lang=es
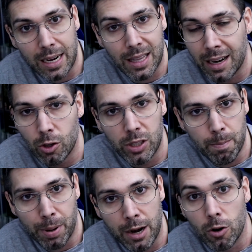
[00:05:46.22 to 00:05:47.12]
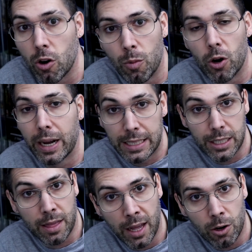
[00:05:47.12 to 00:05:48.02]
dar tarde o temprano como
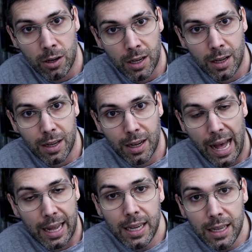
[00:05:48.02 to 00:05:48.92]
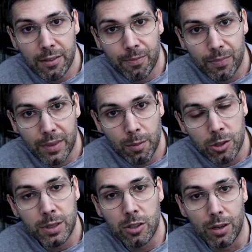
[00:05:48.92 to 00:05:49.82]
hechicero, aquí
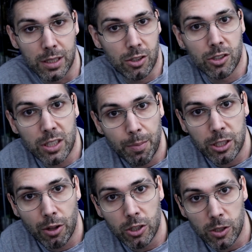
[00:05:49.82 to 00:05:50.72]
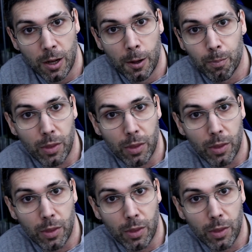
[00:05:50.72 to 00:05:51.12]
hemos visto en estos dos episodios